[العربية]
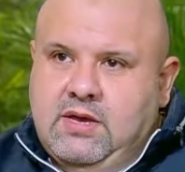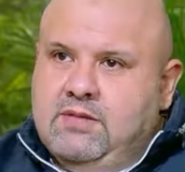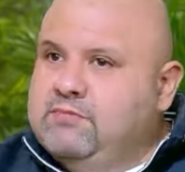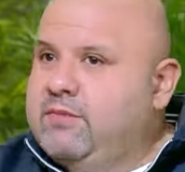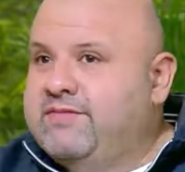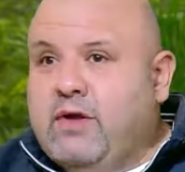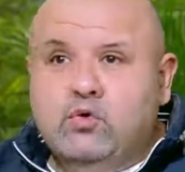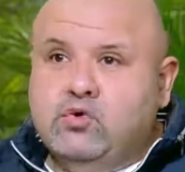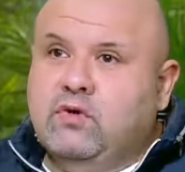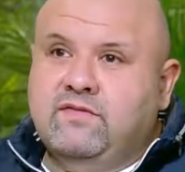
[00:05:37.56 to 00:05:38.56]
ما
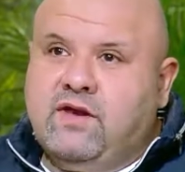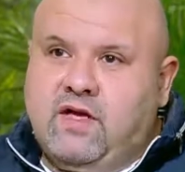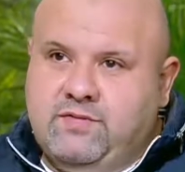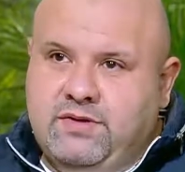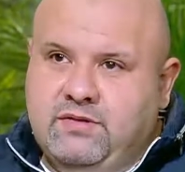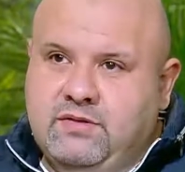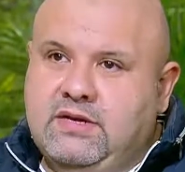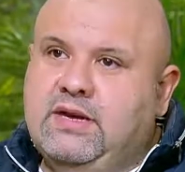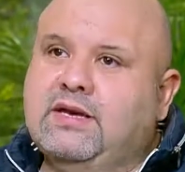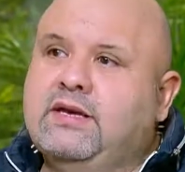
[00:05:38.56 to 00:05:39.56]
بيفتحوش كله في العربيه
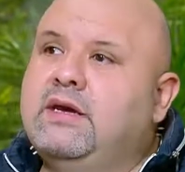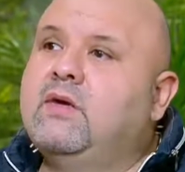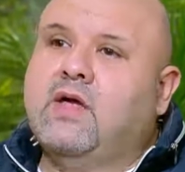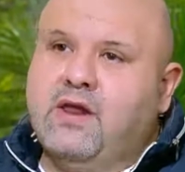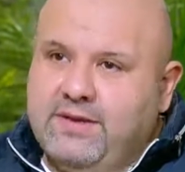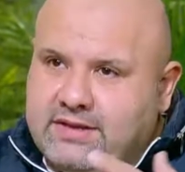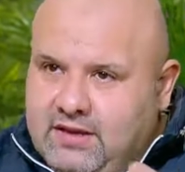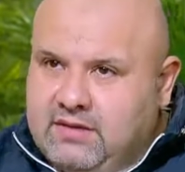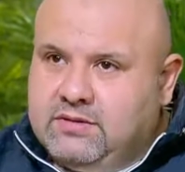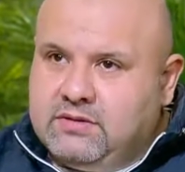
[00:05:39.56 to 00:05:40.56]
لكن لو العربيه
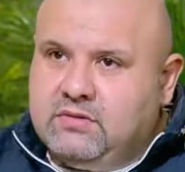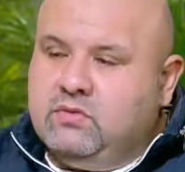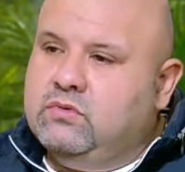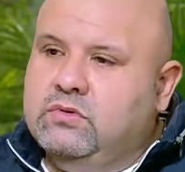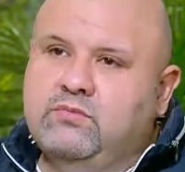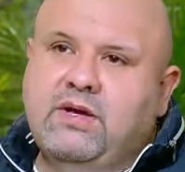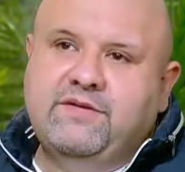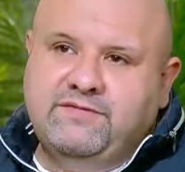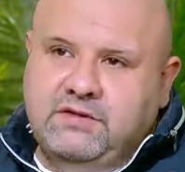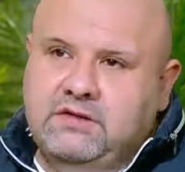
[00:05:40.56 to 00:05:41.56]
اتقلبت
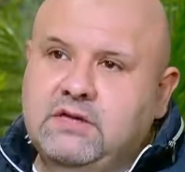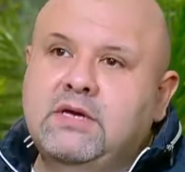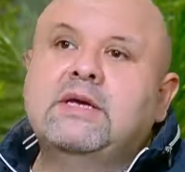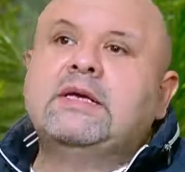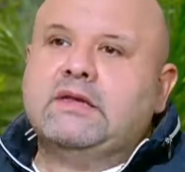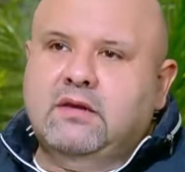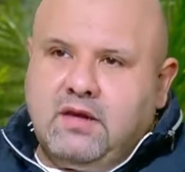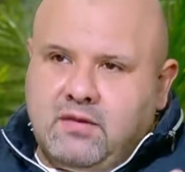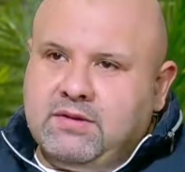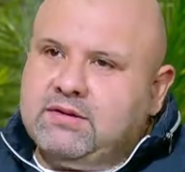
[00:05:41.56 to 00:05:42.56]
وبقى في آه.
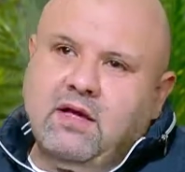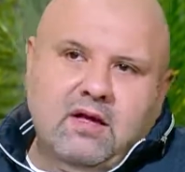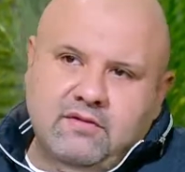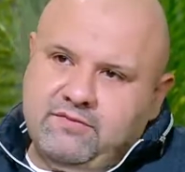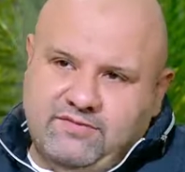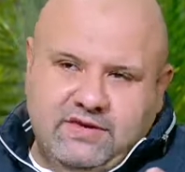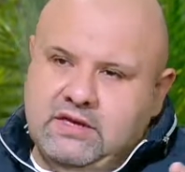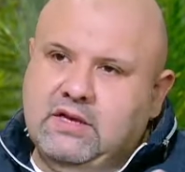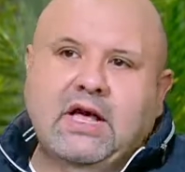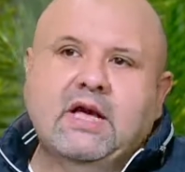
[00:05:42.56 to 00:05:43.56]
لخبطه اه
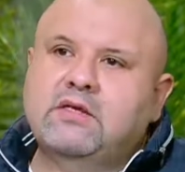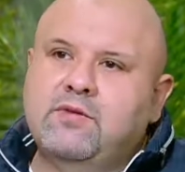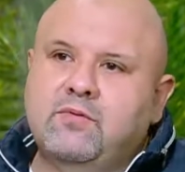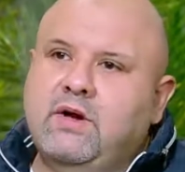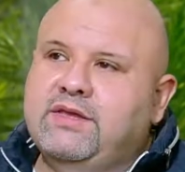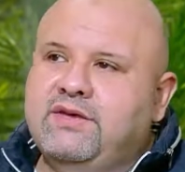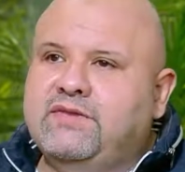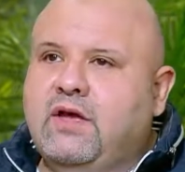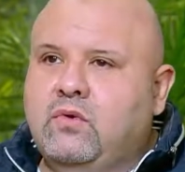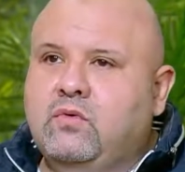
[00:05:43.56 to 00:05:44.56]
في اكتر من واحده
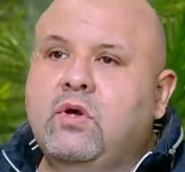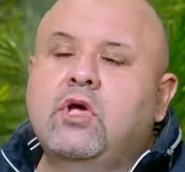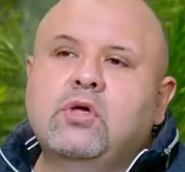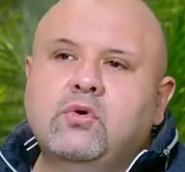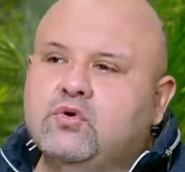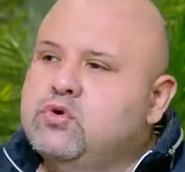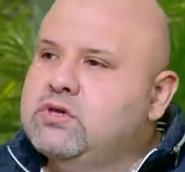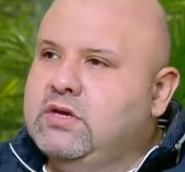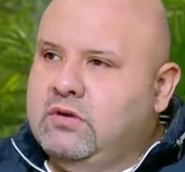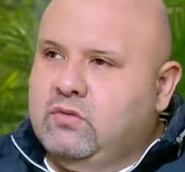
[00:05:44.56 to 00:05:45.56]
يفتحوا
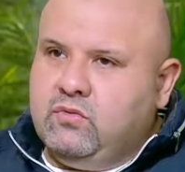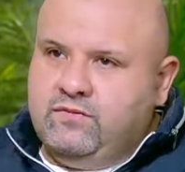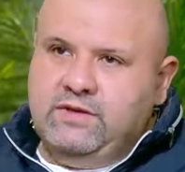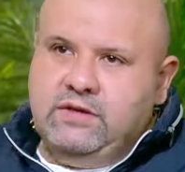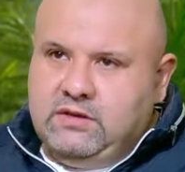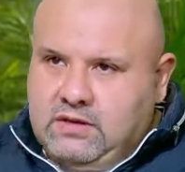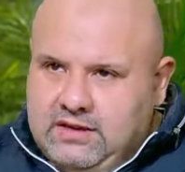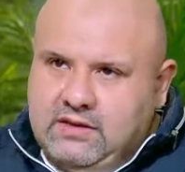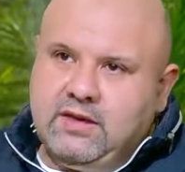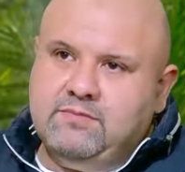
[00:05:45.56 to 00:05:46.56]
خصوصا لو في
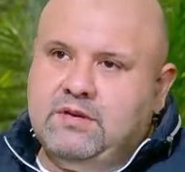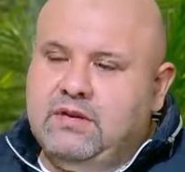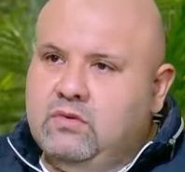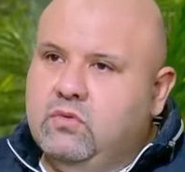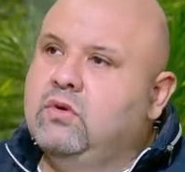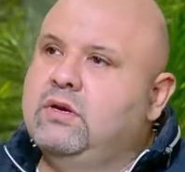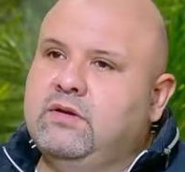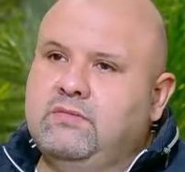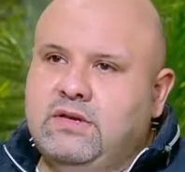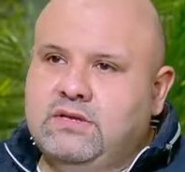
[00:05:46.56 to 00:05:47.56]
حد جنبي لان كل
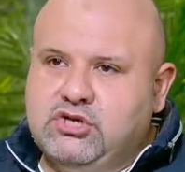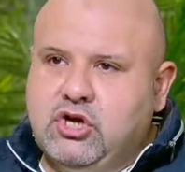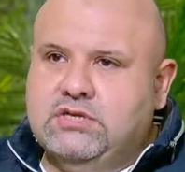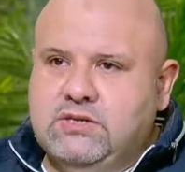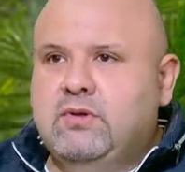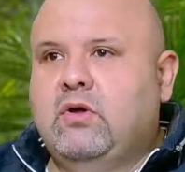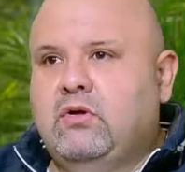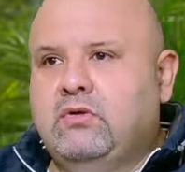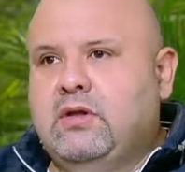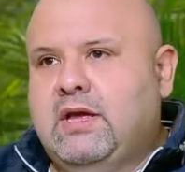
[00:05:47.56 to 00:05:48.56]
ما الشخص
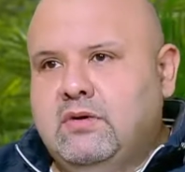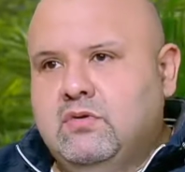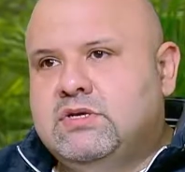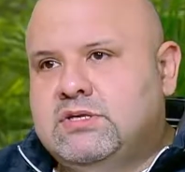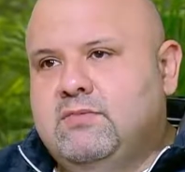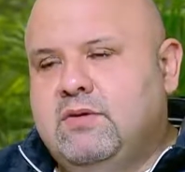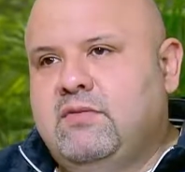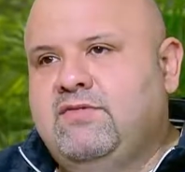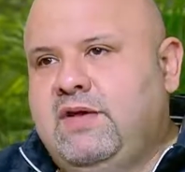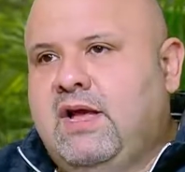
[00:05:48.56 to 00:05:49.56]
بيقعد على كرسي
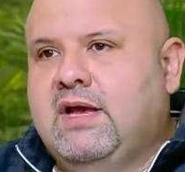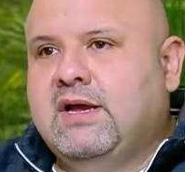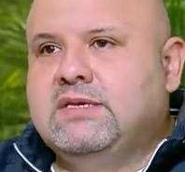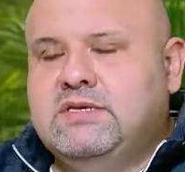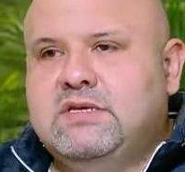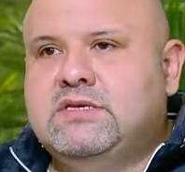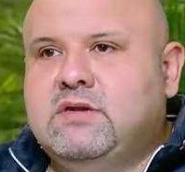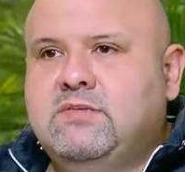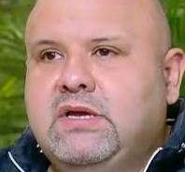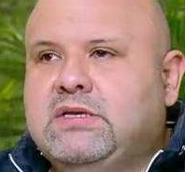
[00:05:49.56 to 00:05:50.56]
بيبقى في حاجه
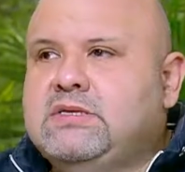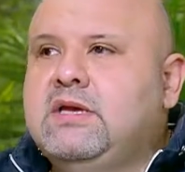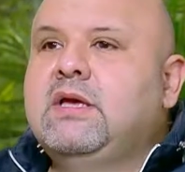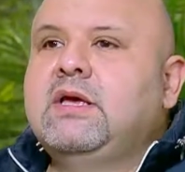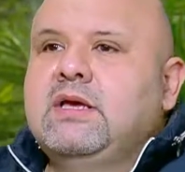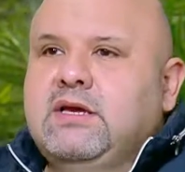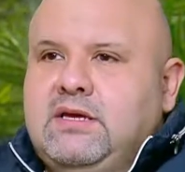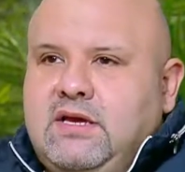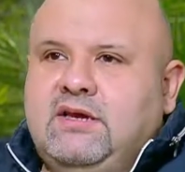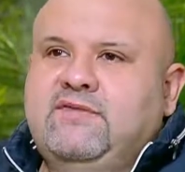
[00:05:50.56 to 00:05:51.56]
سنسر بيحس
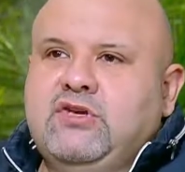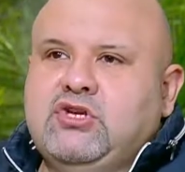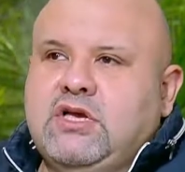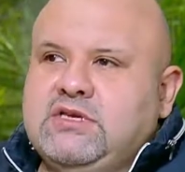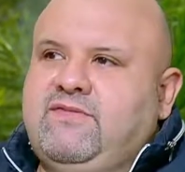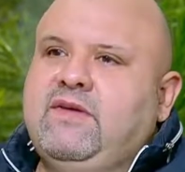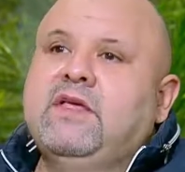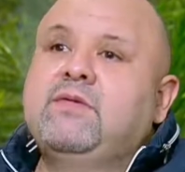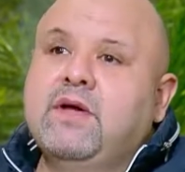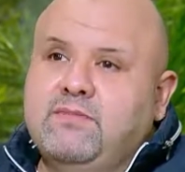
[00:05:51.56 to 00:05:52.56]
ان هنا في شخص
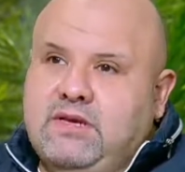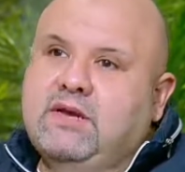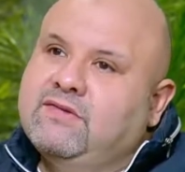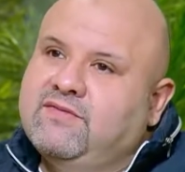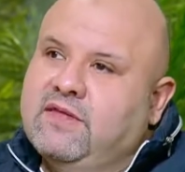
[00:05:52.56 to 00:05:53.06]
فالايرباج من هنا بتفتح يعني